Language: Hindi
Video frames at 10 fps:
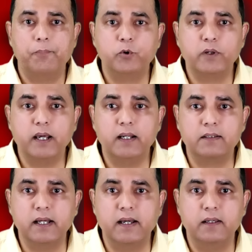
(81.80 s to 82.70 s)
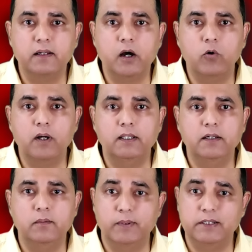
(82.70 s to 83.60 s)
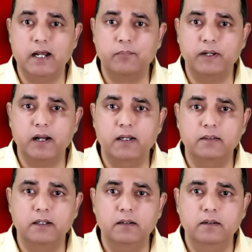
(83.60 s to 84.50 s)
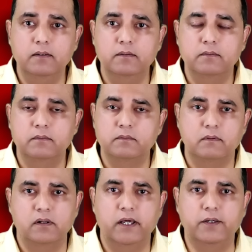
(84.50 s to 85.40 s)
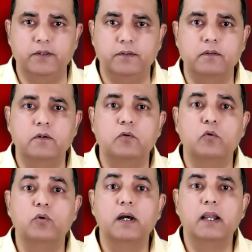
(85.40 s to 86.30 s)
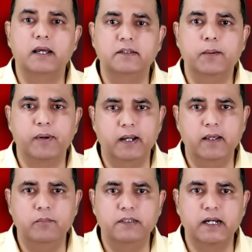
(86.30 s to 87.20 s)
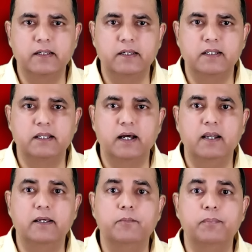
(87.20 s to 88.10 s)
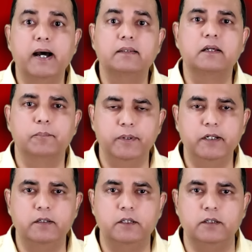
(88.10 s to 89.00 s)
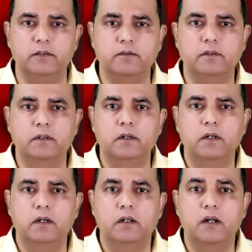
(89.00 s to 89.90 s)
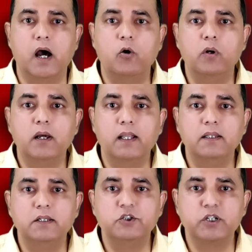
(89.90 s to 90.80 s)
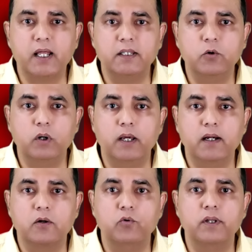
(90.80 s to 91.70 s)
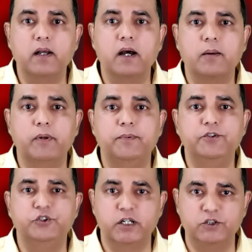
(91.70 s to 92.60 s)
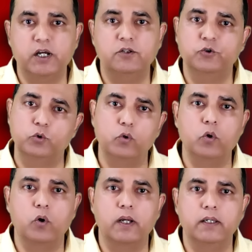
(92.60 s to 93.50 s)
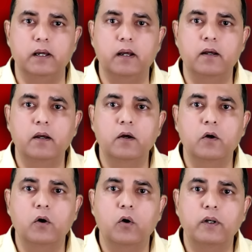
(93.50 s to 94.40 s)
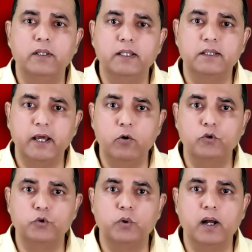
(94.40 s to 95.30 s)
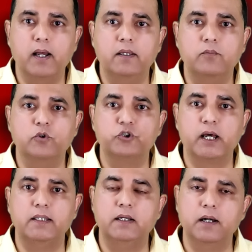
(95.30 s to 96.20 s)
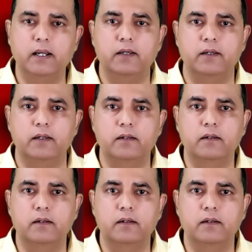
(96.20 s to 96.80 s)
आपको क्या लगता है कि राहुल गांधी ने मजाक में कहा था नहीं उनका लहजा भले ही मजाकिया था लेकिन बात गंभीर थी राहुल गांधी की शादी को लेकर उनके घर में भी चर्चा शुरू हो गई है और ये तय हो चुका है कि वो शादी करेंगे